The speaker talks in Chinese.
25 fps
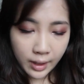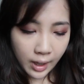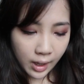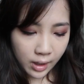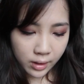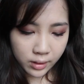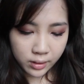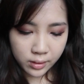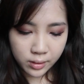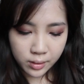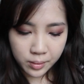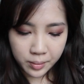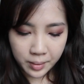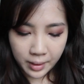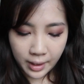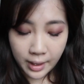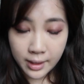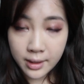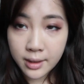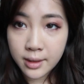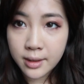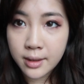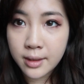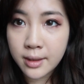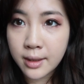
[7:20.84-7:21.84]
好，我们
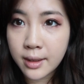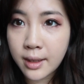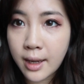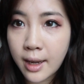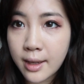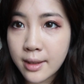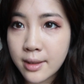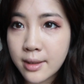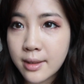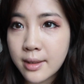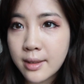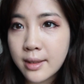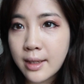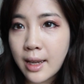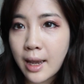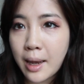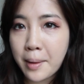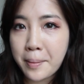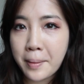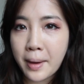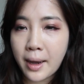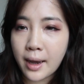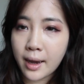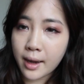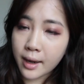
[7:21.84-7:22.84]
来试试看湿擦
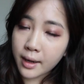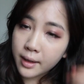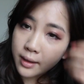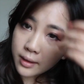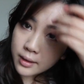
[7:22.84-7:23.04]
吧，